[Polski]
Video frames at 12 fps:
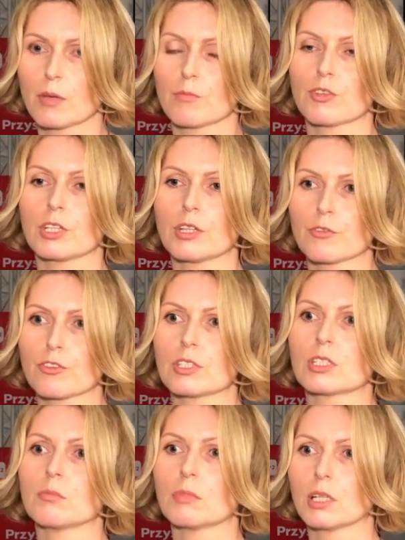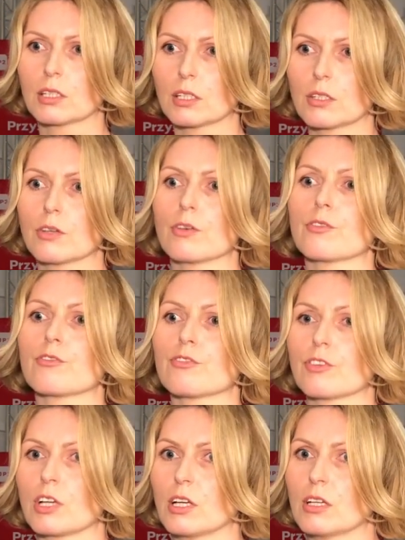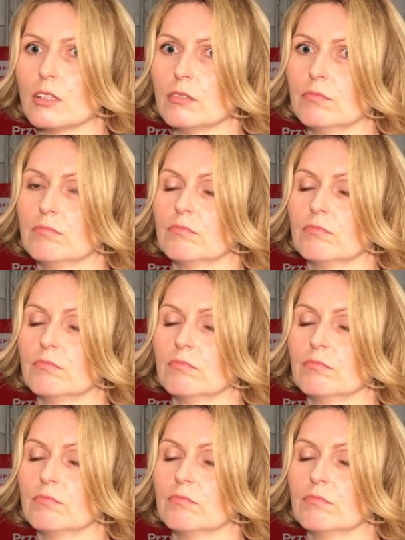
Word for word: Przede wszystkim dlatego, że